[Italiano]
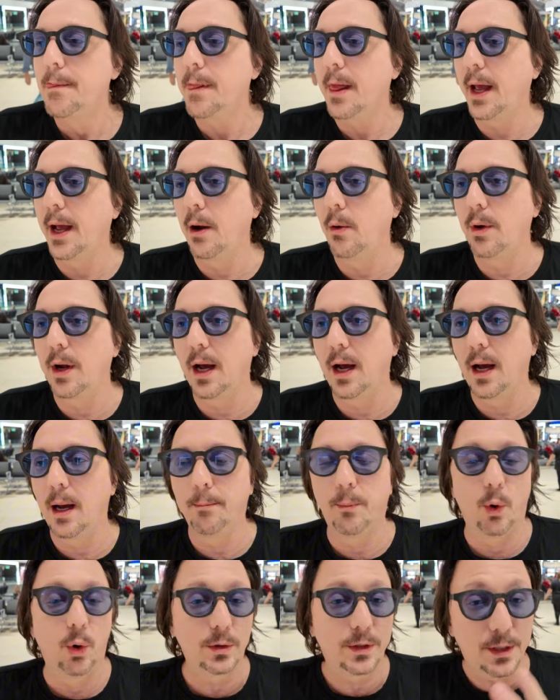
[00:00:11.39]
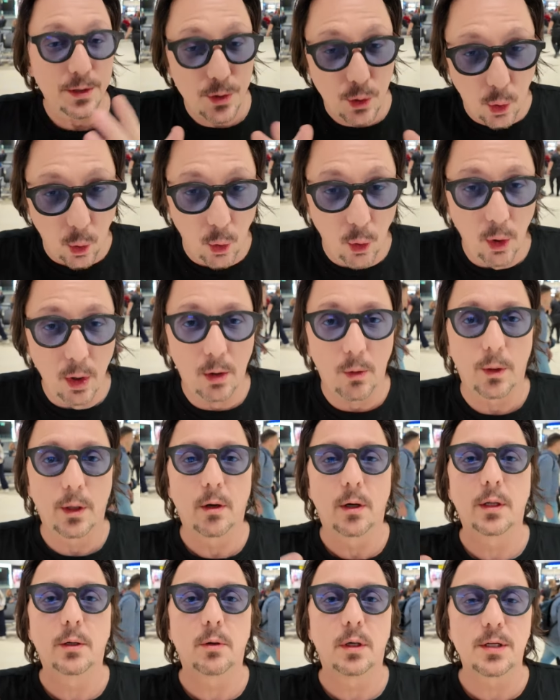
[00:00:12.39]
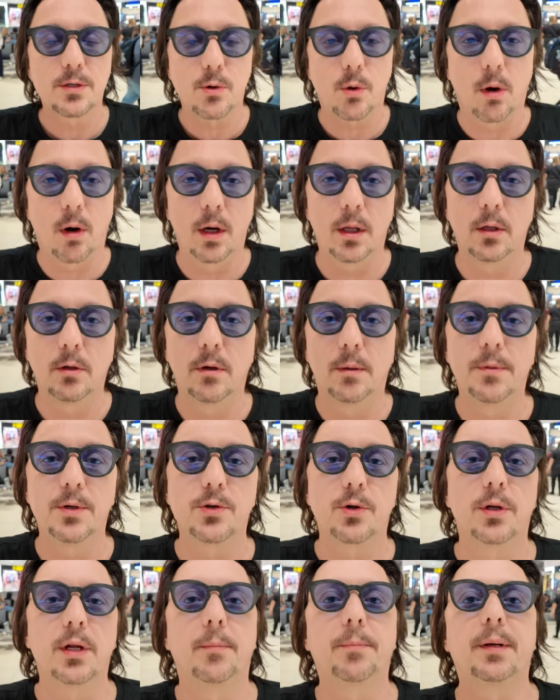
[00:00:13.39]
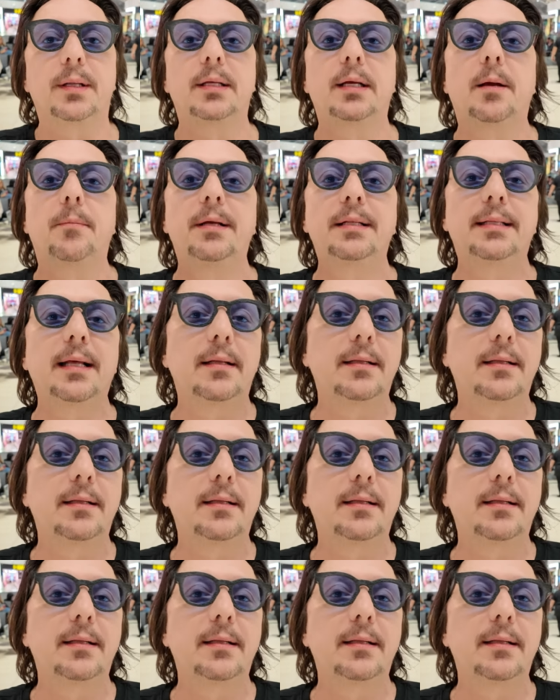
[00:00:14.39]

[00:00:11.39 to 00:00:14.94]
È una boarding school, quindi una di quelle scuole dove bisogna praticamente